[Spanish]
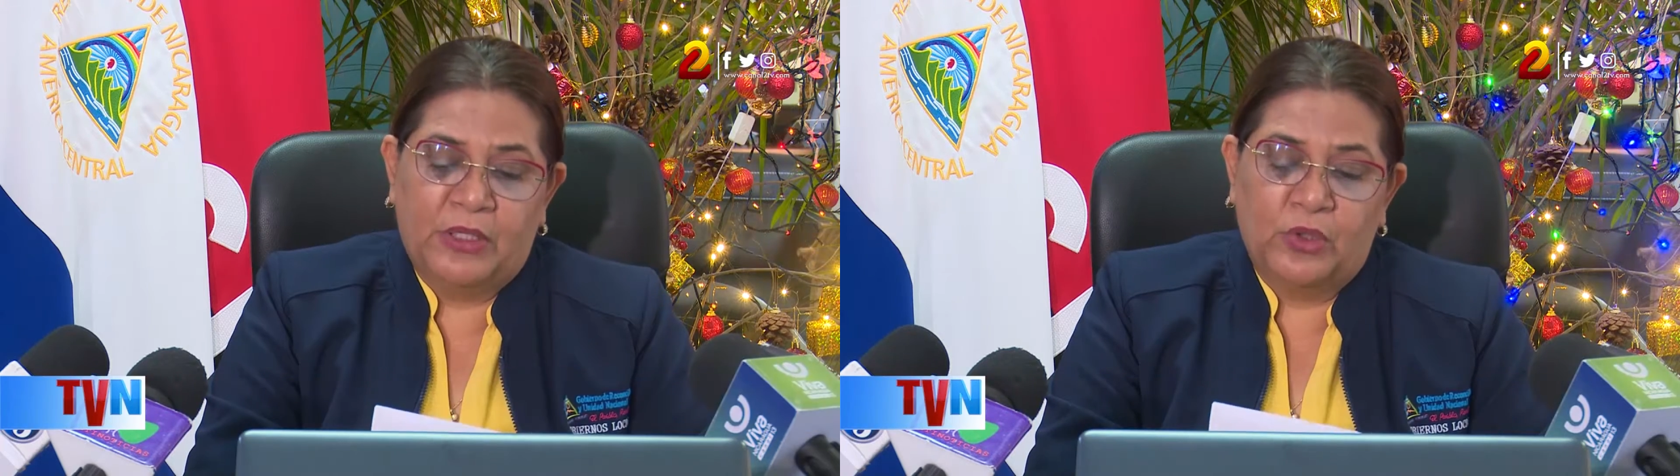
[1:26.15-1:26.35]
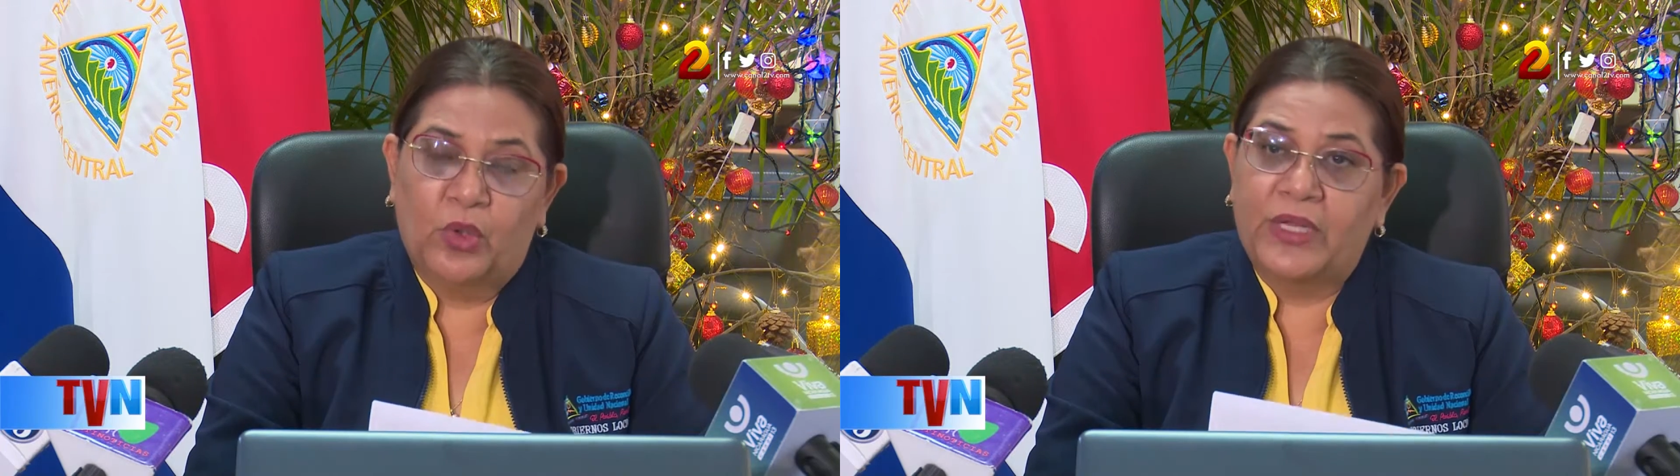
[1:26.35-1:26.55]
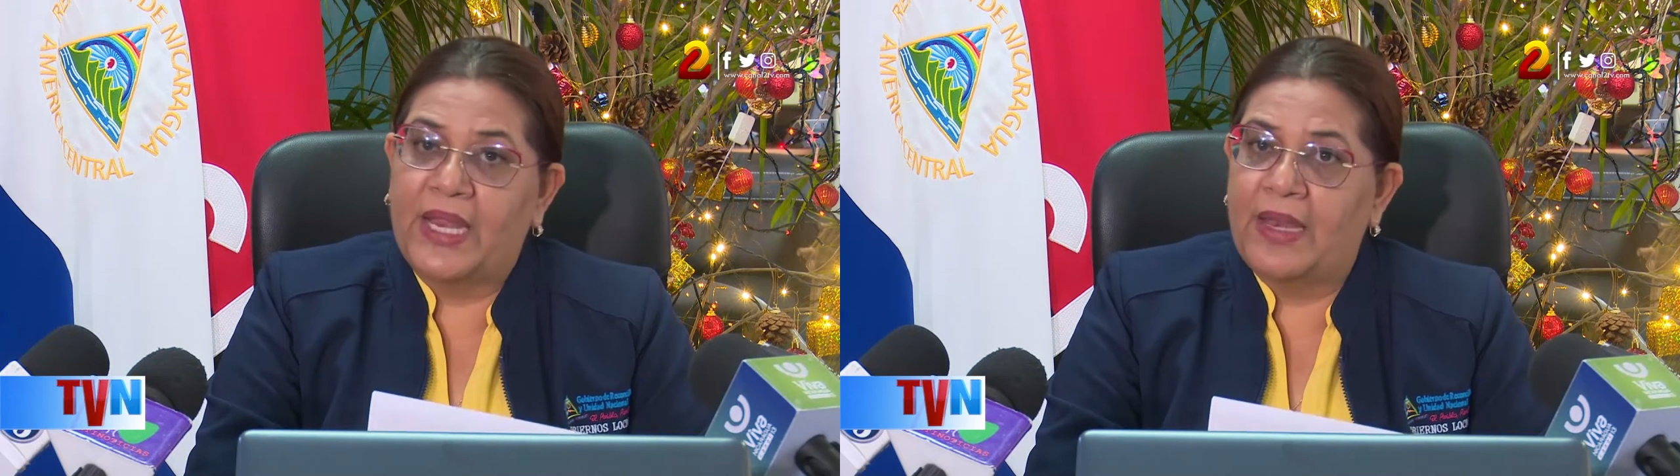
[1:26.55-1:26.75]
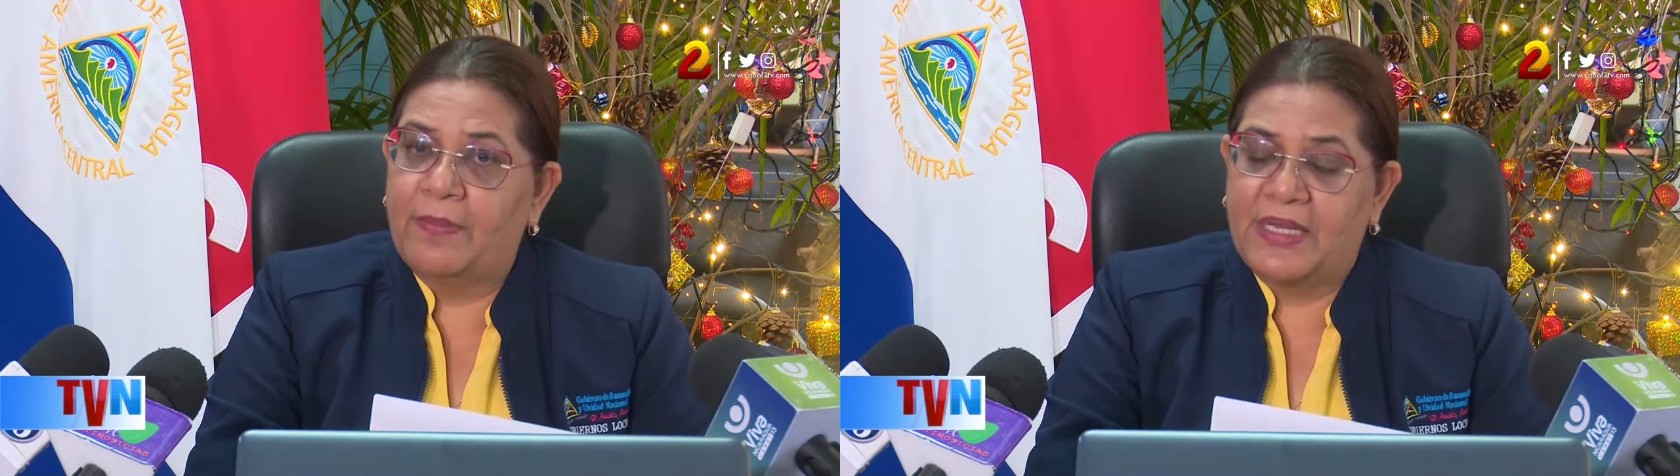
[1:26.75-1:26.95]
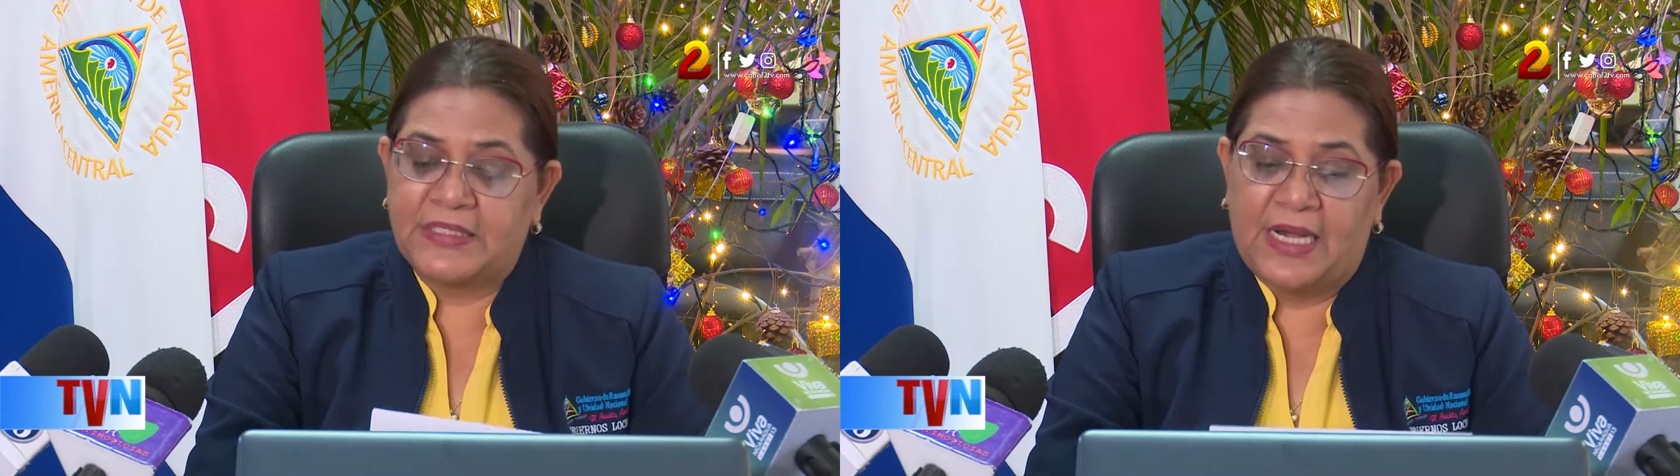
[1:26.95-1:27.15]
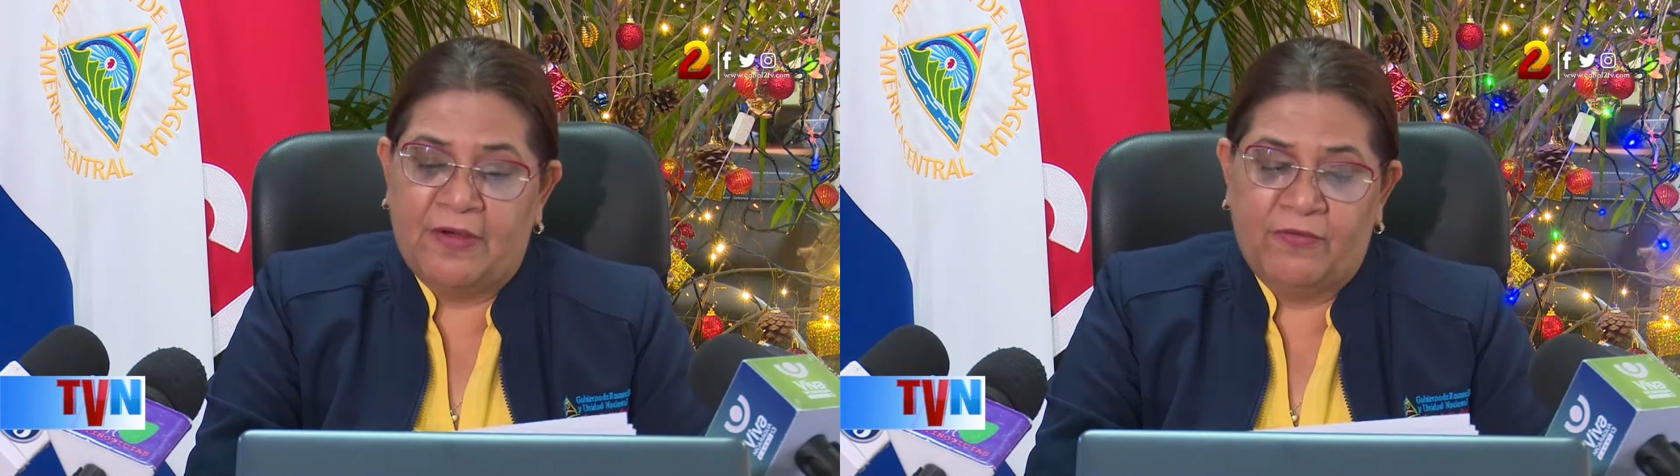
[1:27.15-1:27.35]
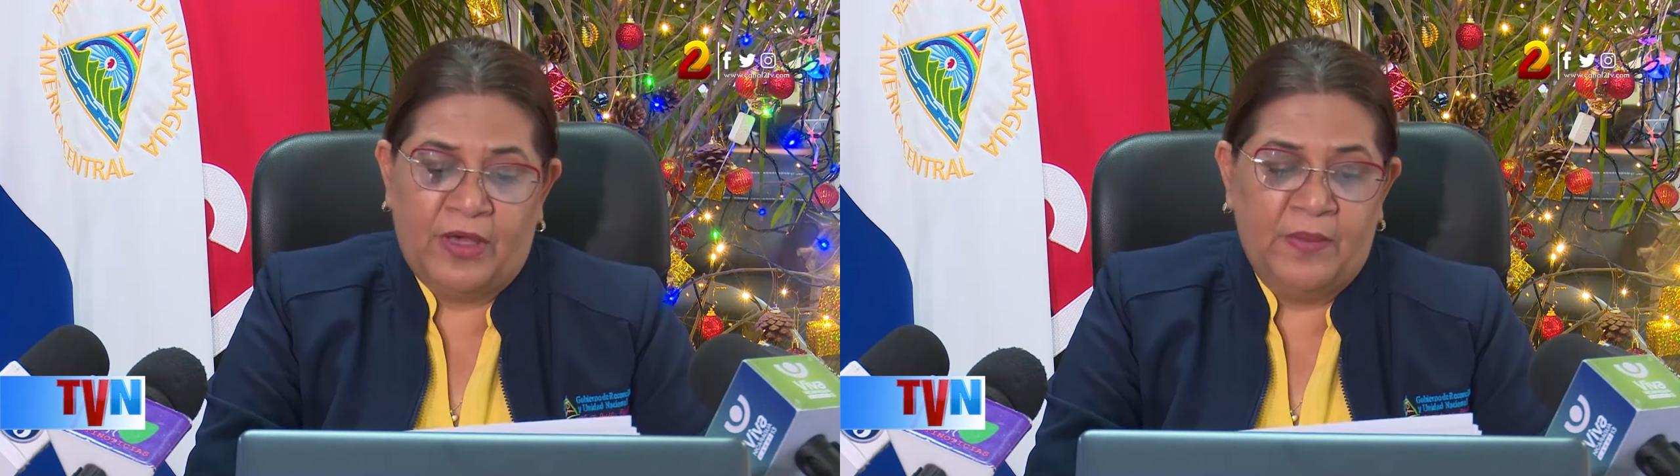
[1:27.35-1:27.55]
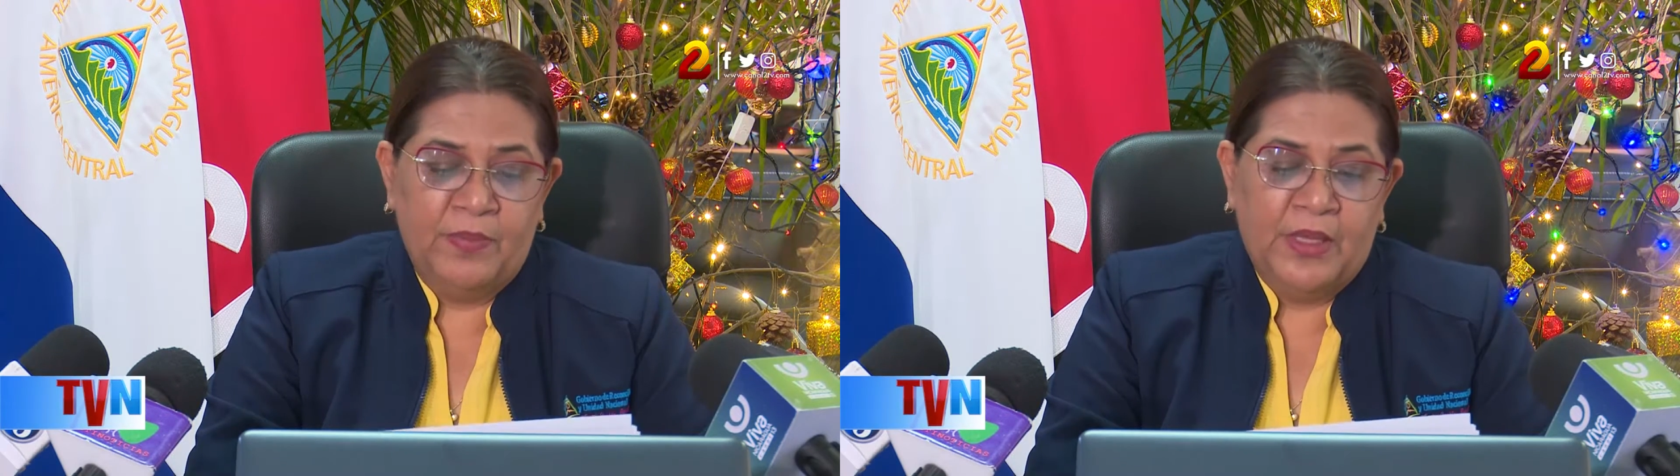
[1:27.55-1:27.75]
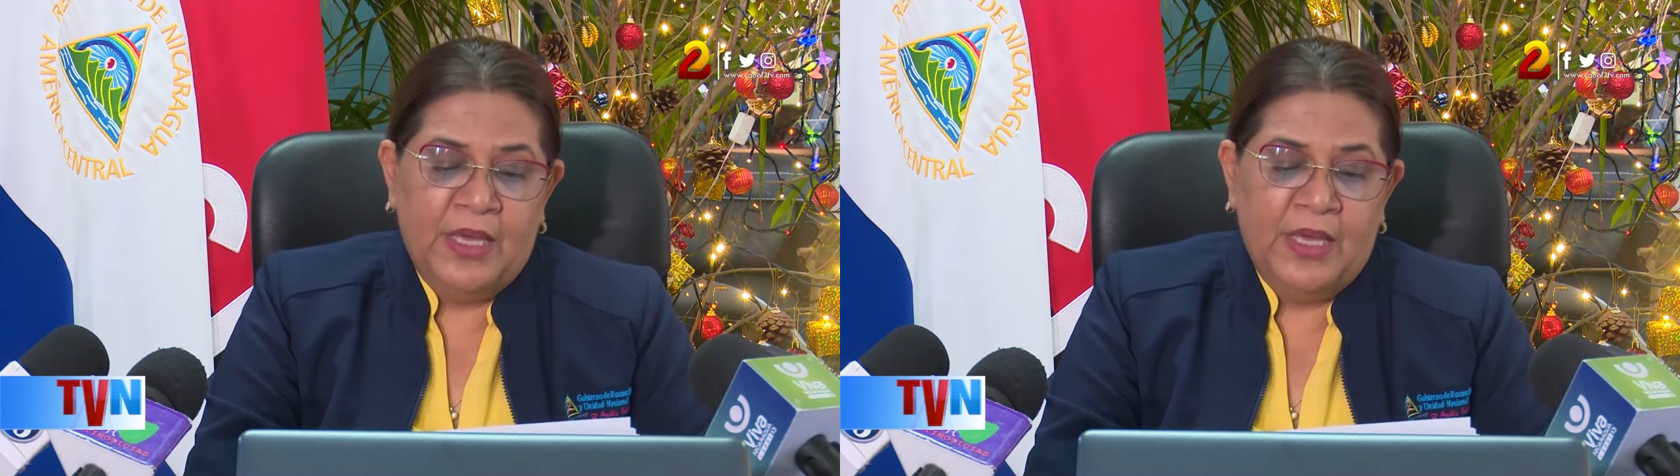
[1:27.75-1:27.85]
Victorias en la Plaza La Fe